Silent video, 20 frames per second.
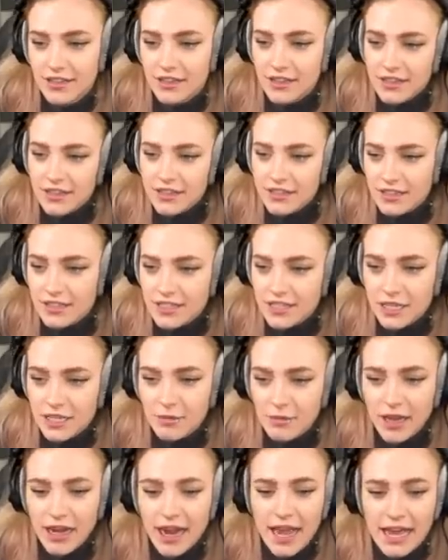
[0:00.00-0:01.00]
Es ist nicht
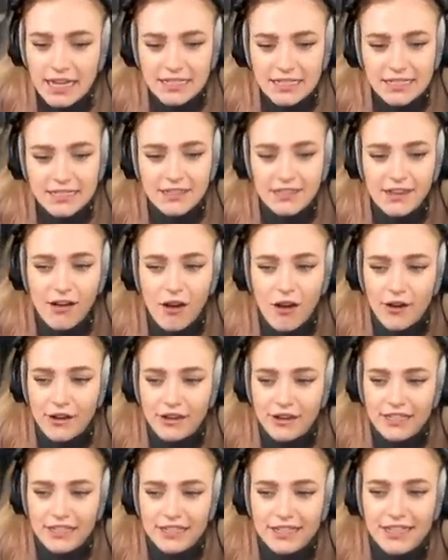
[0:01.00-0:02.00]
meine erste
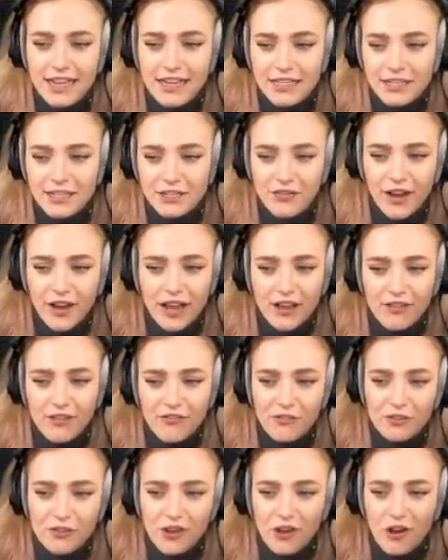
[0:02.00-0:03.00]
oddly satisfying
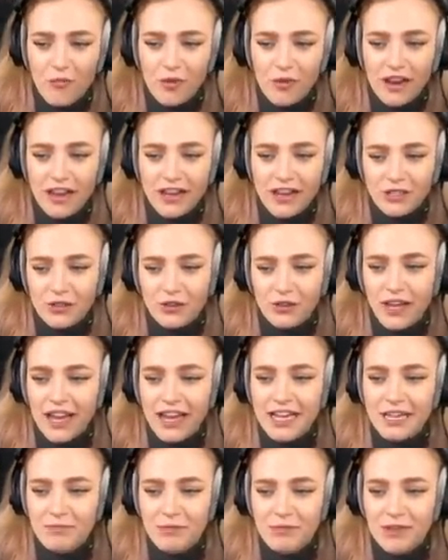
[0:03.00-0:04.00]
Food Compilation, okay?
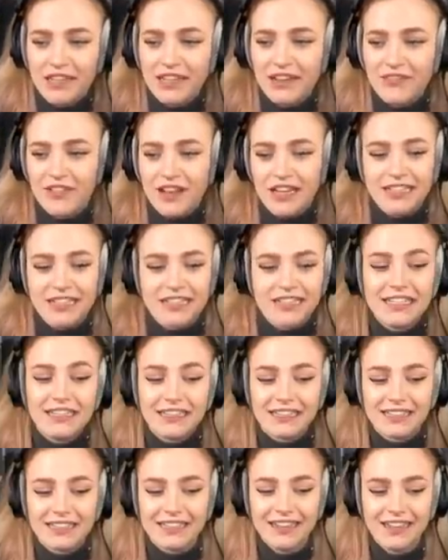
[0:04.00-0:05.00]
Ich bin hier
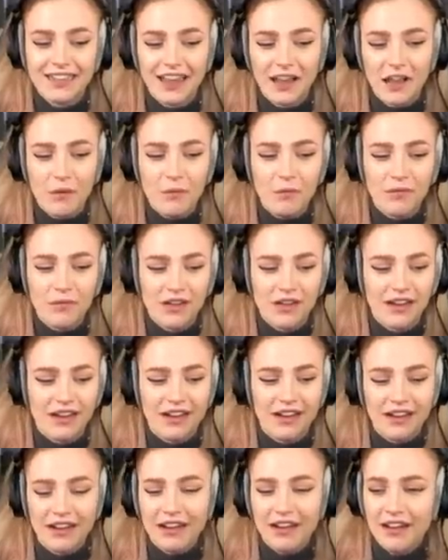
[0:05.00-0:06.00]
versiert im,
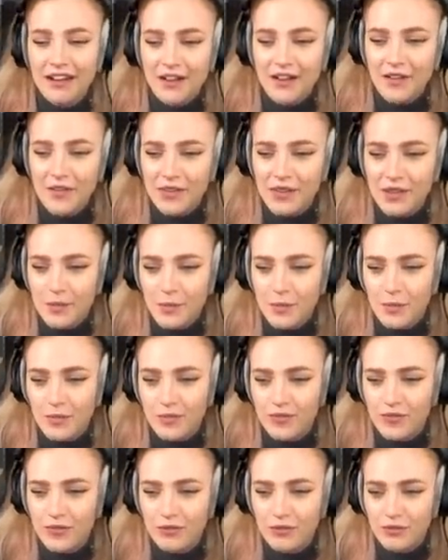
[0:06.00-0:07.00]
äh, im
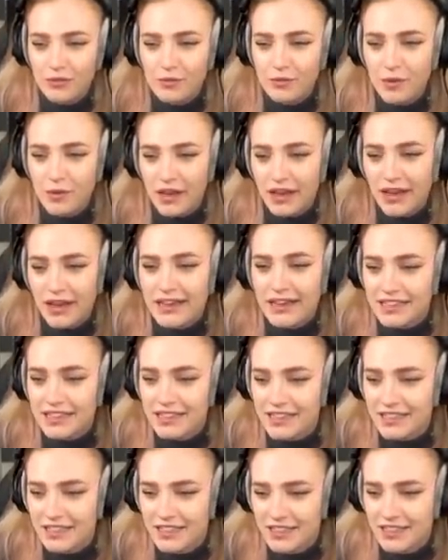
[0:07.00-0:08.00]

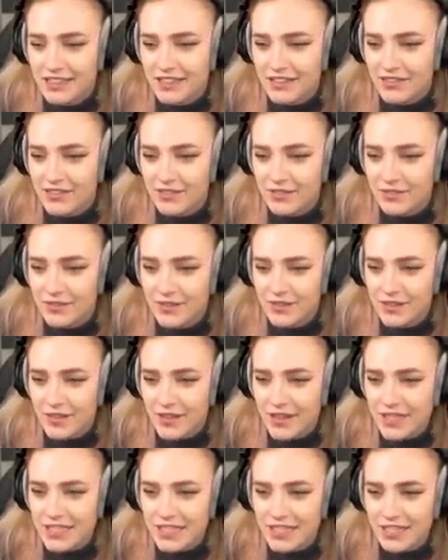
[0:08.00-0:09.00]
Food-Bereich. Ich
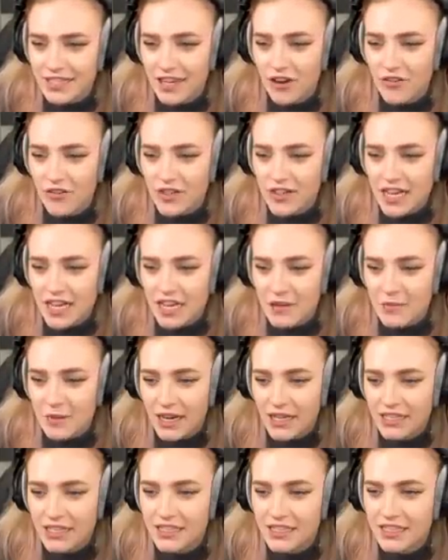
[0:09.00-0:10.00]
weiß nicht genau, was er hier
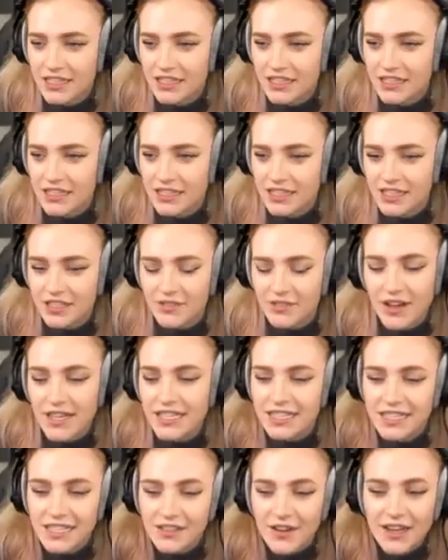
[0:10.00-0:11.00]
macht. Ich weiß,
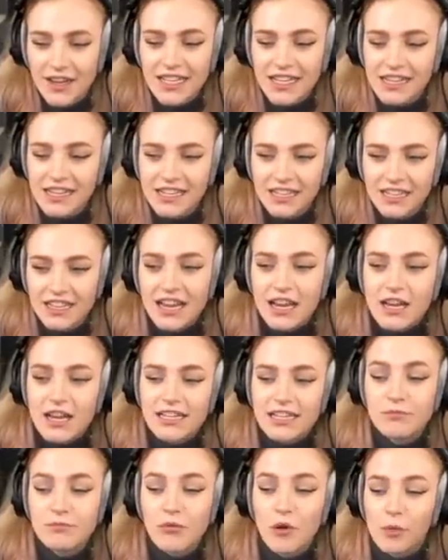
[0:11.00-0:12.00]
ich weiß halt nicht.
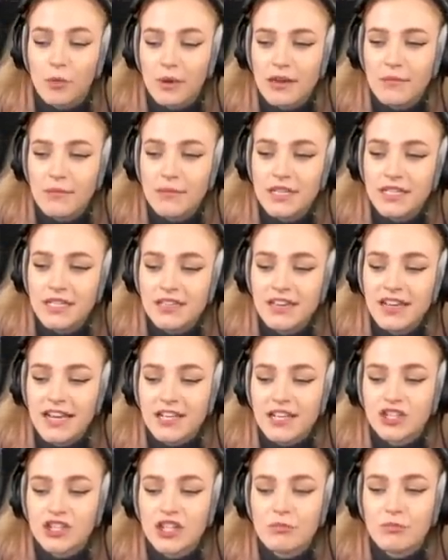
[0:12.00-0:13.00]
Das Problem ist, es
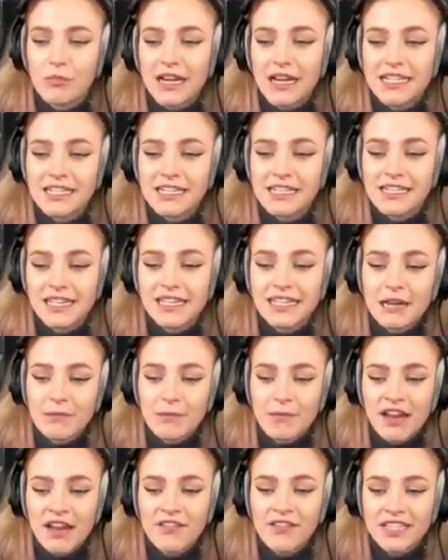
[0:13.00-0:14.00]
steht meistens nicht
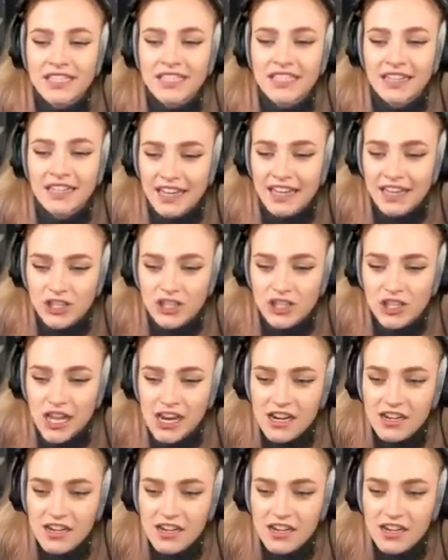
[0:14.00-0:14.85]
dabei, was sie da herstellen.